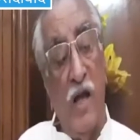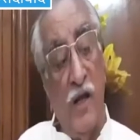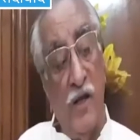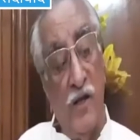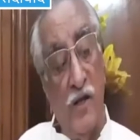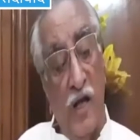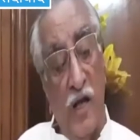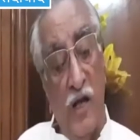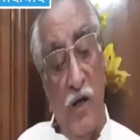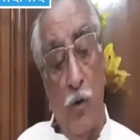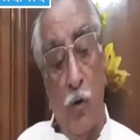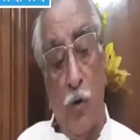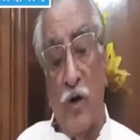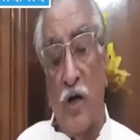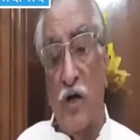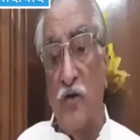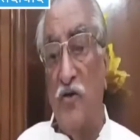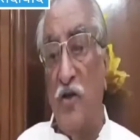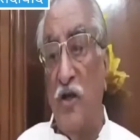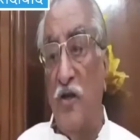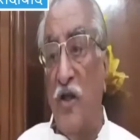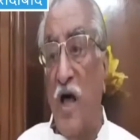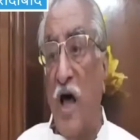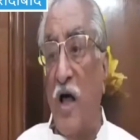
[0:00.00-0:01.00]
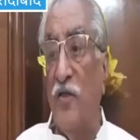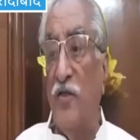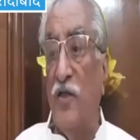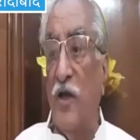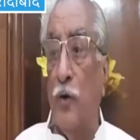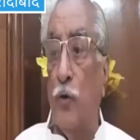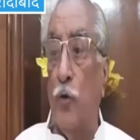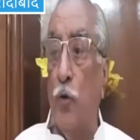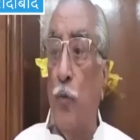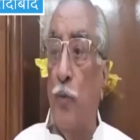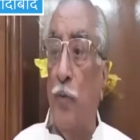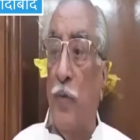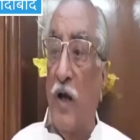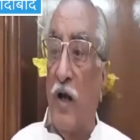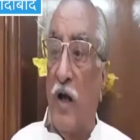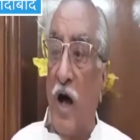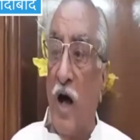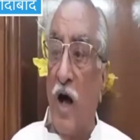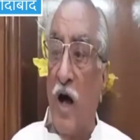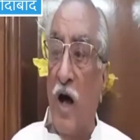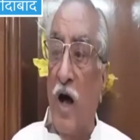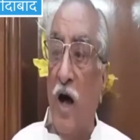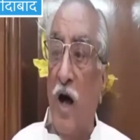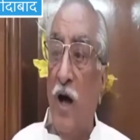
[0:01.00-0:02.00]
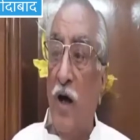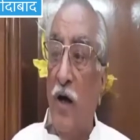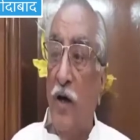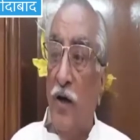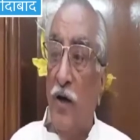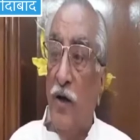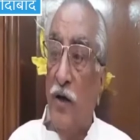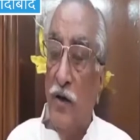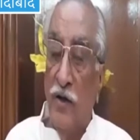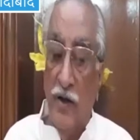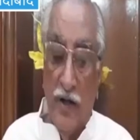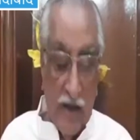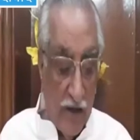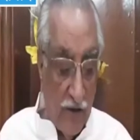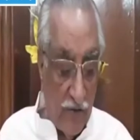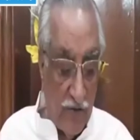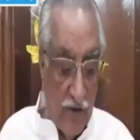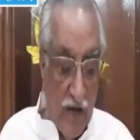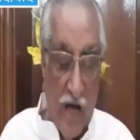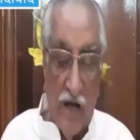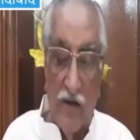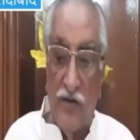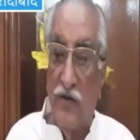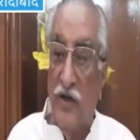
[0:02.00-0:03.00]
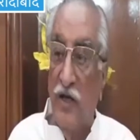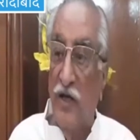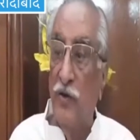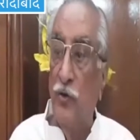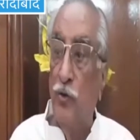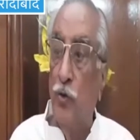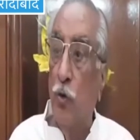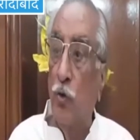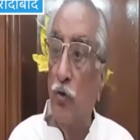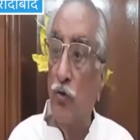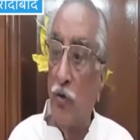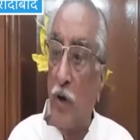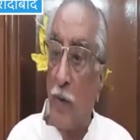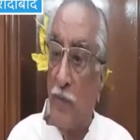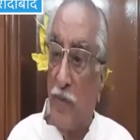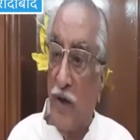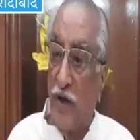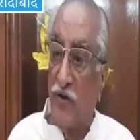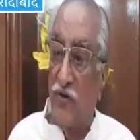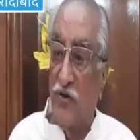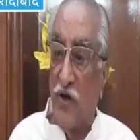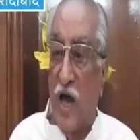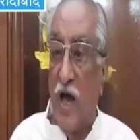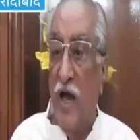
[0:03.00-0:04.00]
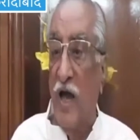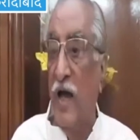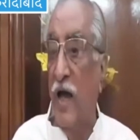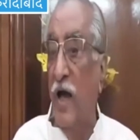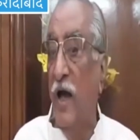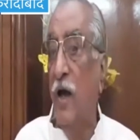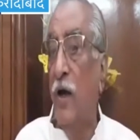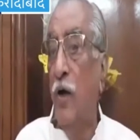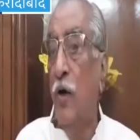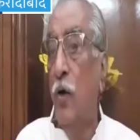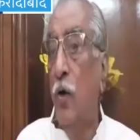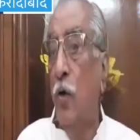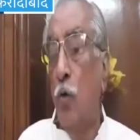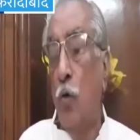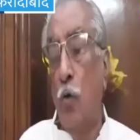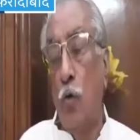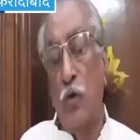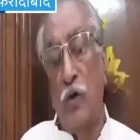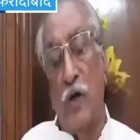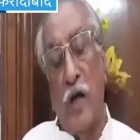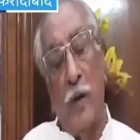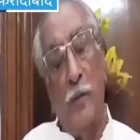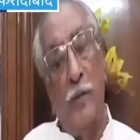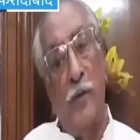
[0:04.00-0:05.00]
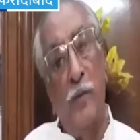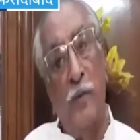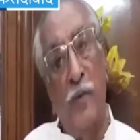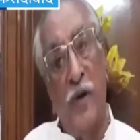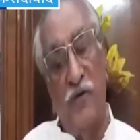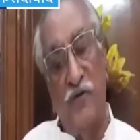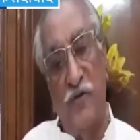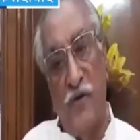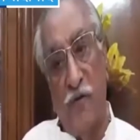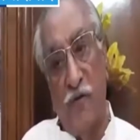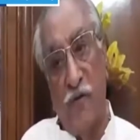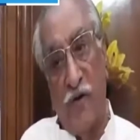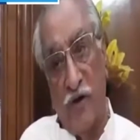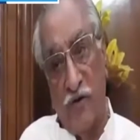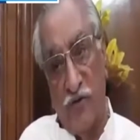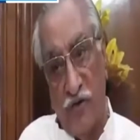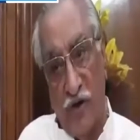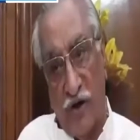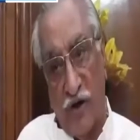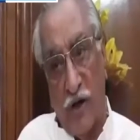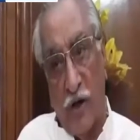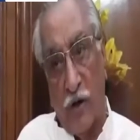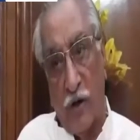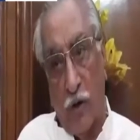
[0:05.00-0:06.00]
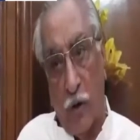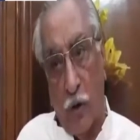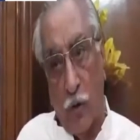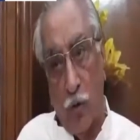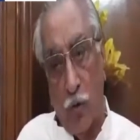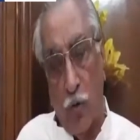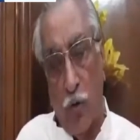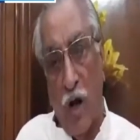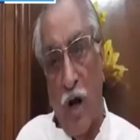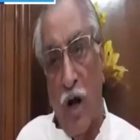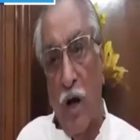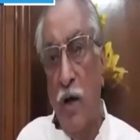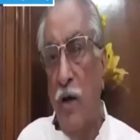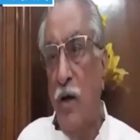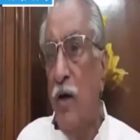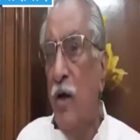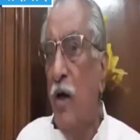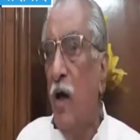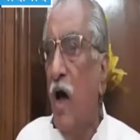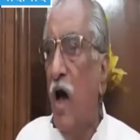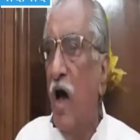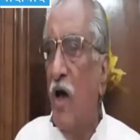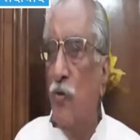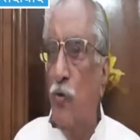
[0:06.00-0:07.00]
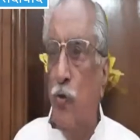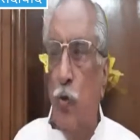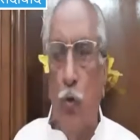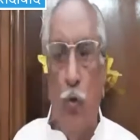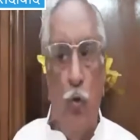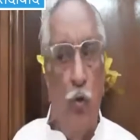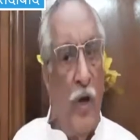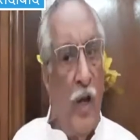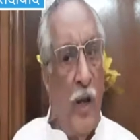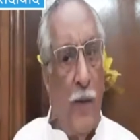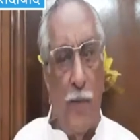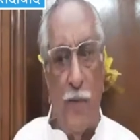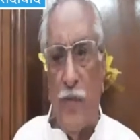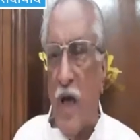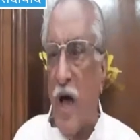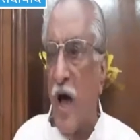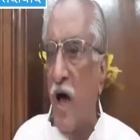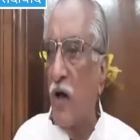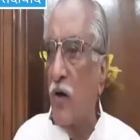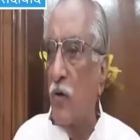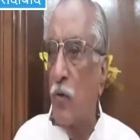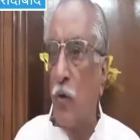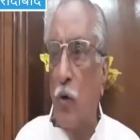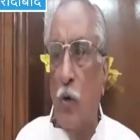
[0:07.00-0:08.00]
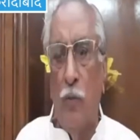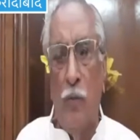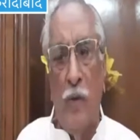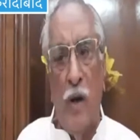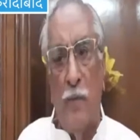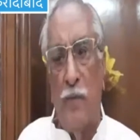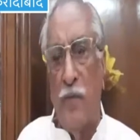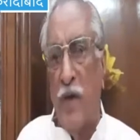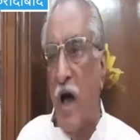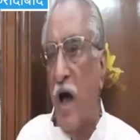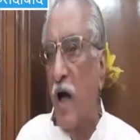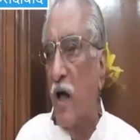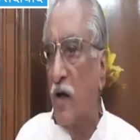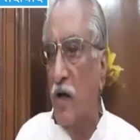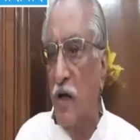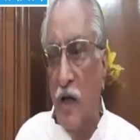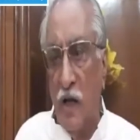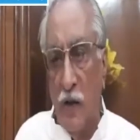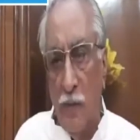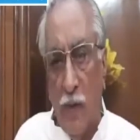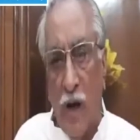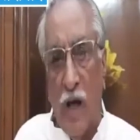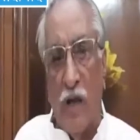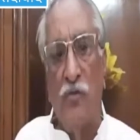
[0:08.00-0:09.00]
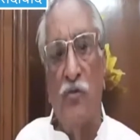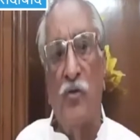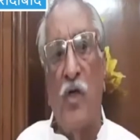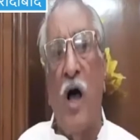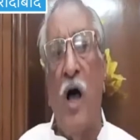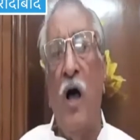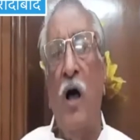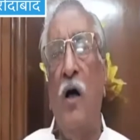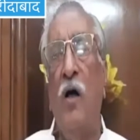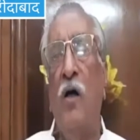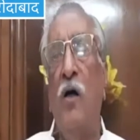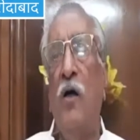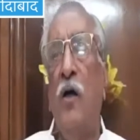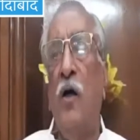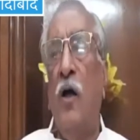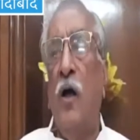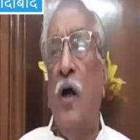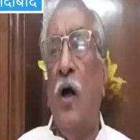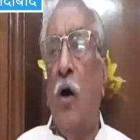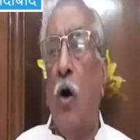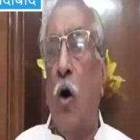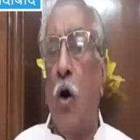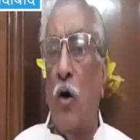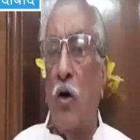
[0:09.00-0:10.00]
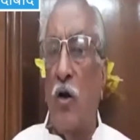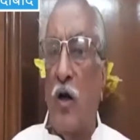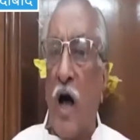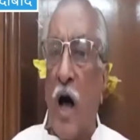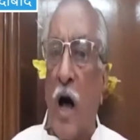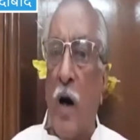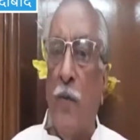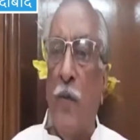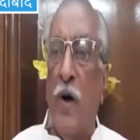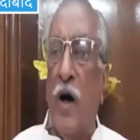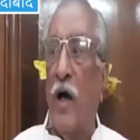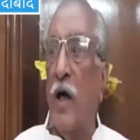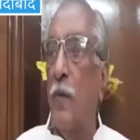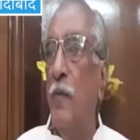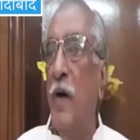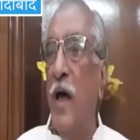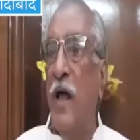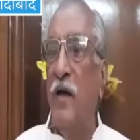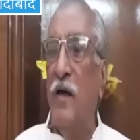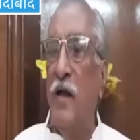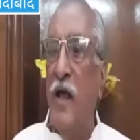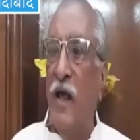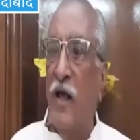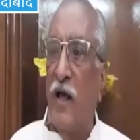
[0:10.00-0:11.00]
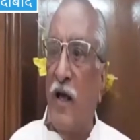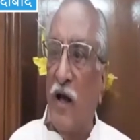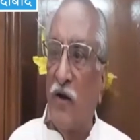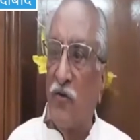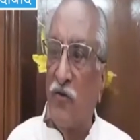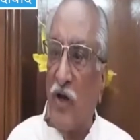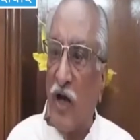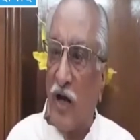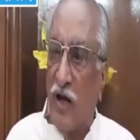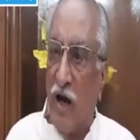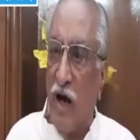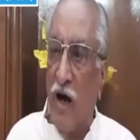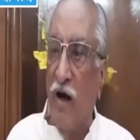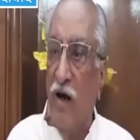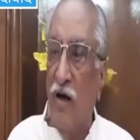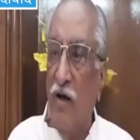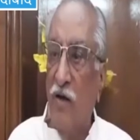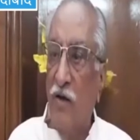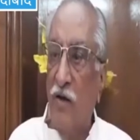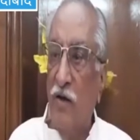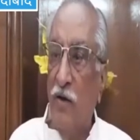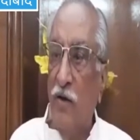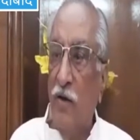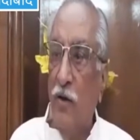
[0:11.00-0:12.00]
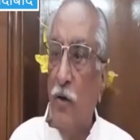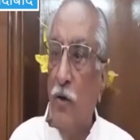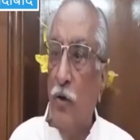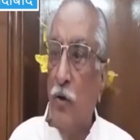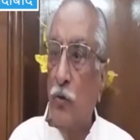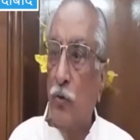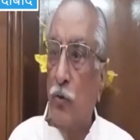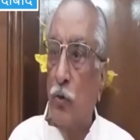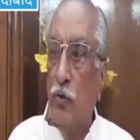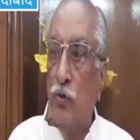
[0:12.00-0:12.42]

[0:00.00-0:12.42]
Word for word: यही होगा सैद्धांतिक रूप पे कहा लेकिन साथ ये जो अपेक्षाएं हैं उनका भी मैं जिक्र करूँगा अधूरे प्यार को मैं प्यार नहीं मानता और काम अगर मैं नहीं कर सका तो